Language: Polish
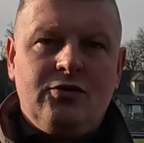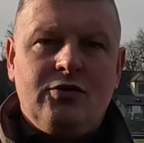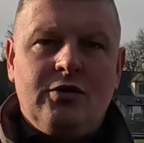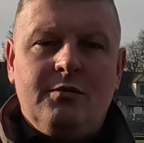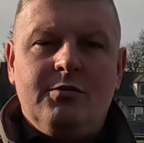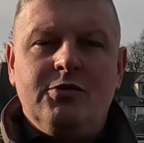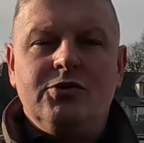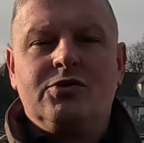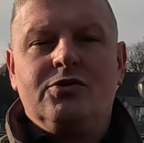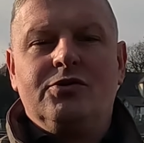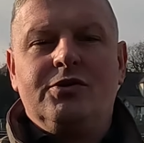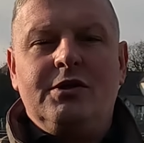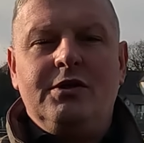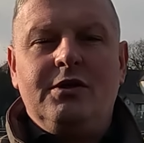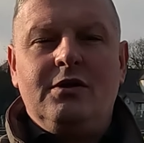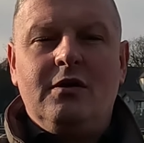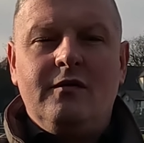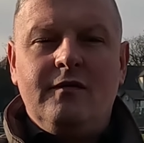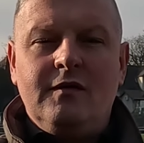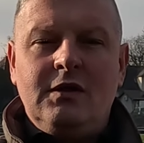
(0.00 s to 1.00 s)
drugie boisko
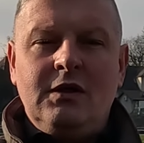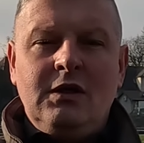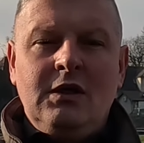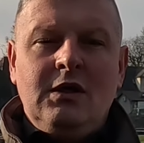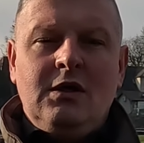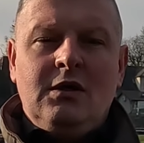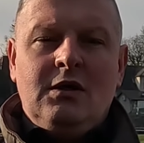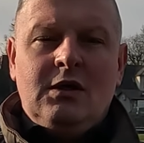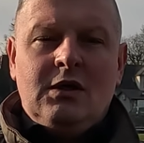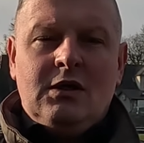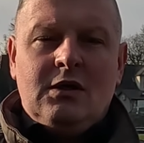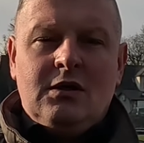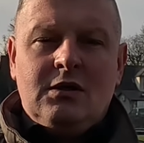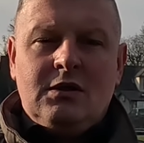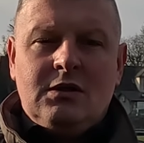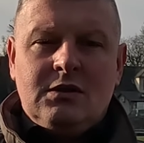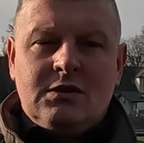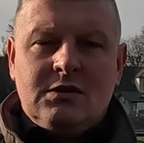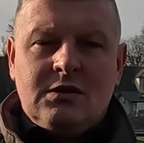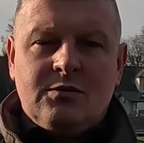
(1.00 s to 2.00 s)
treningowe.
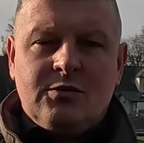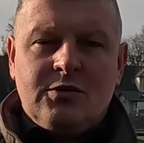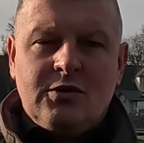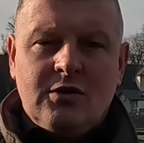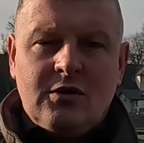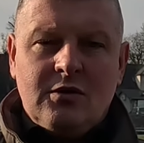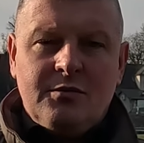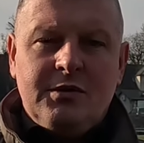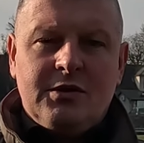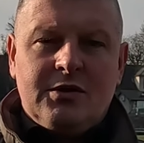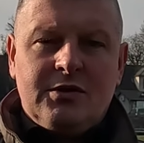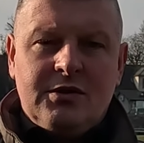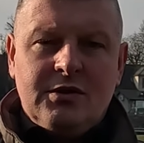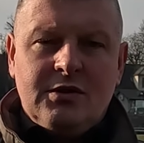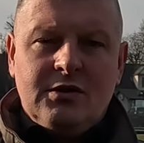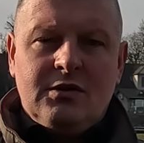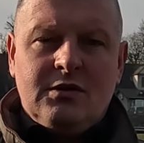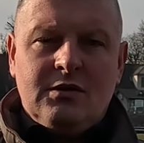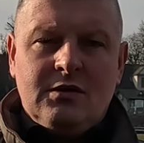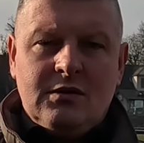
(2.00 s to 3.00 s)
E, są to
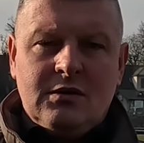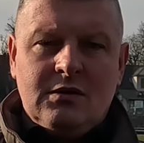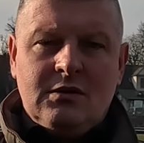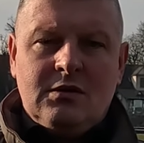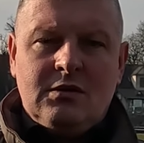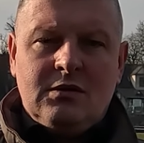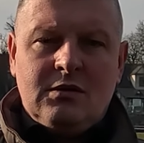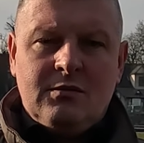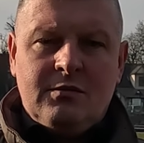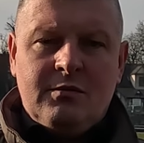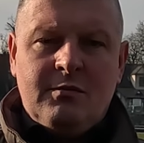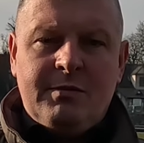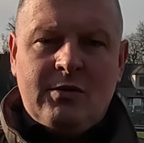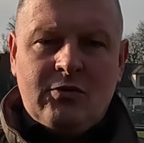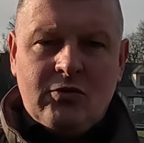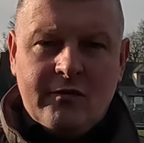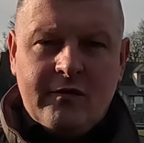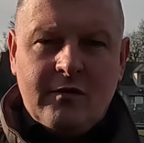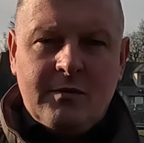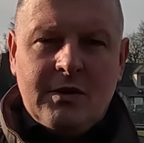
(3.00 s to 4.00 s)
obiekty
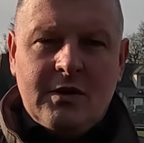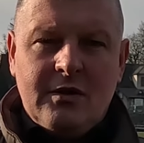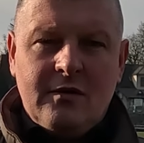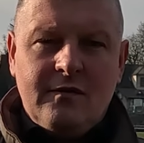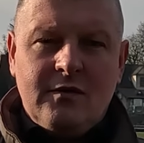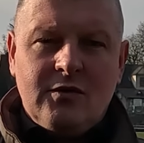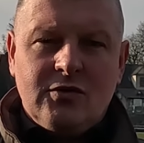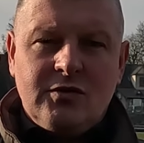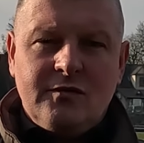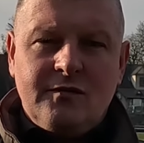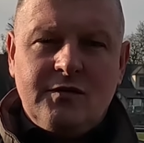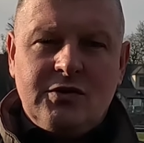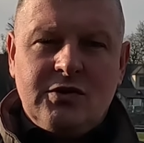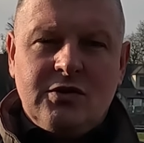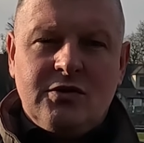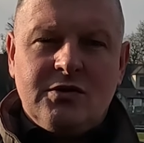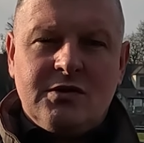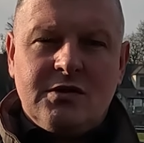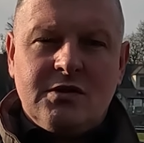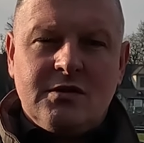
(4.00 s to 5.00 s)
pełnowymiarowe,
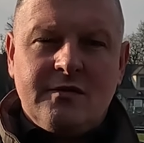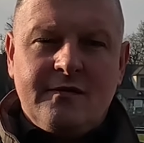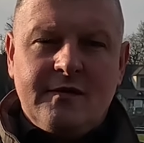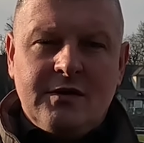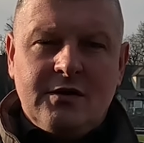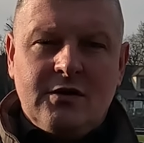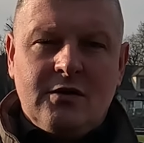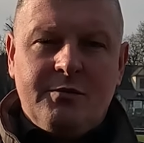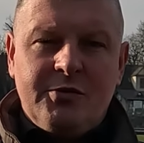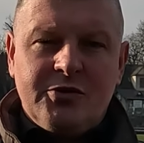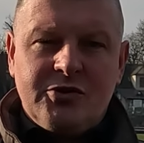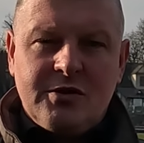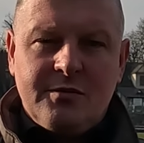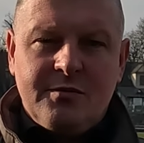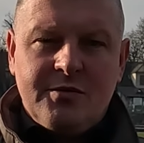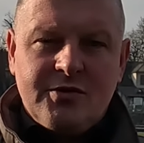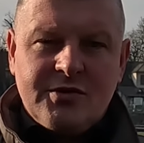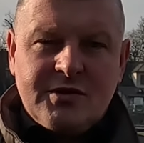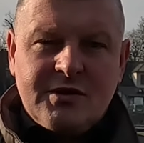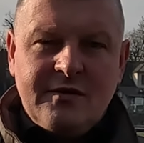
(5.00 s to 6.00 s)
oczywiście dostosowane do
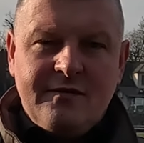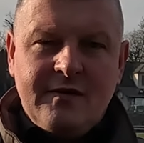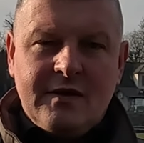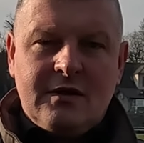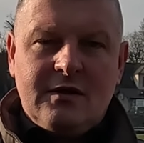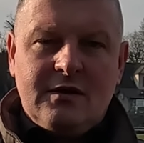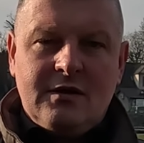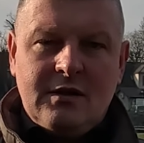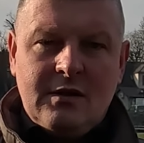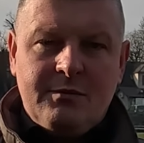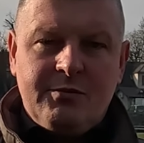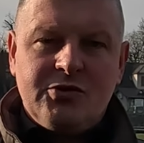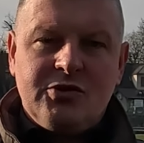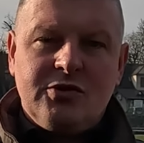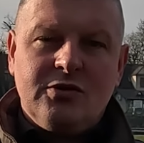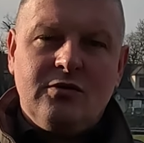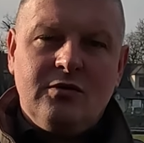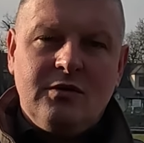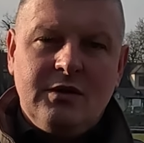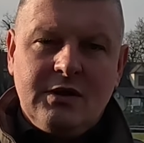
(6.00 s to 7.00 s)
potrzeby rozgrywek na
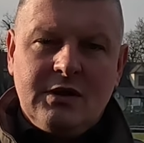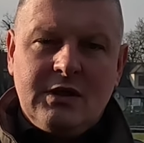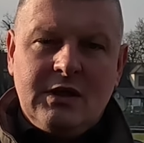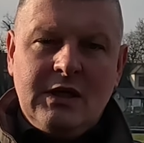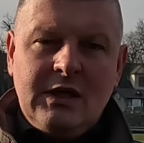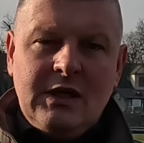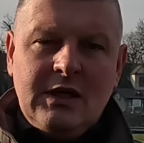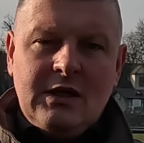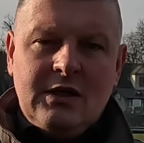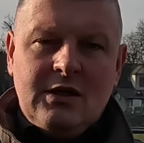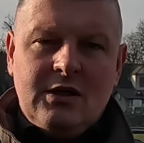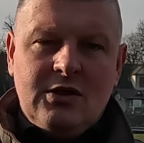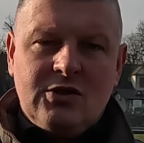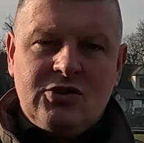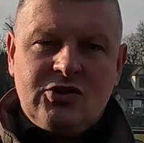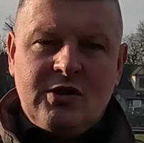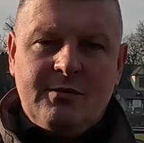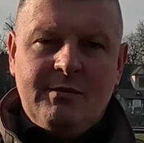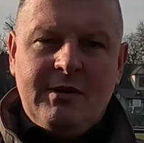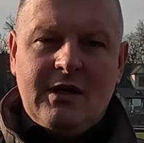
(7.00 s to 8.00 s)
poszczególnych
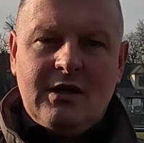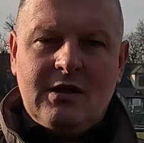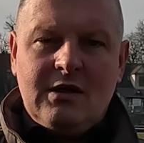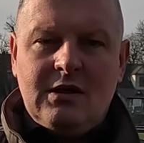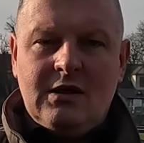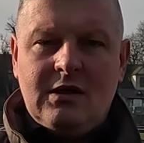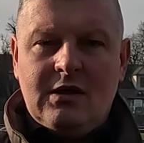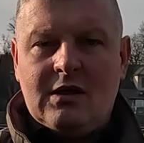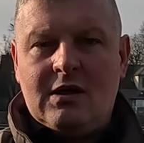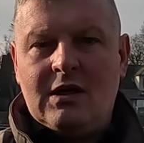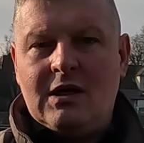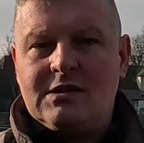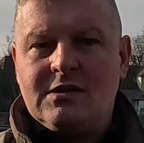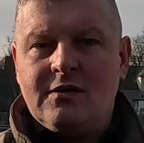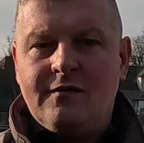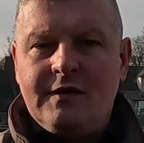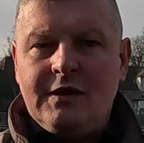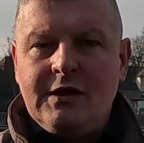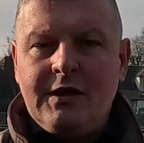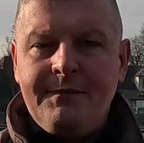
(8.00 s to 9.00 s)
szczeblach e,
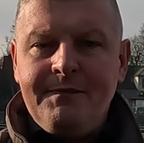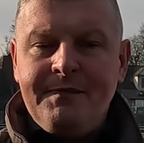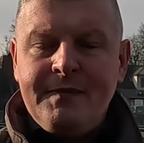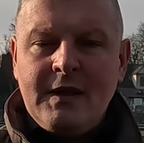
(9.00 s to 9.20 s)
klasowych.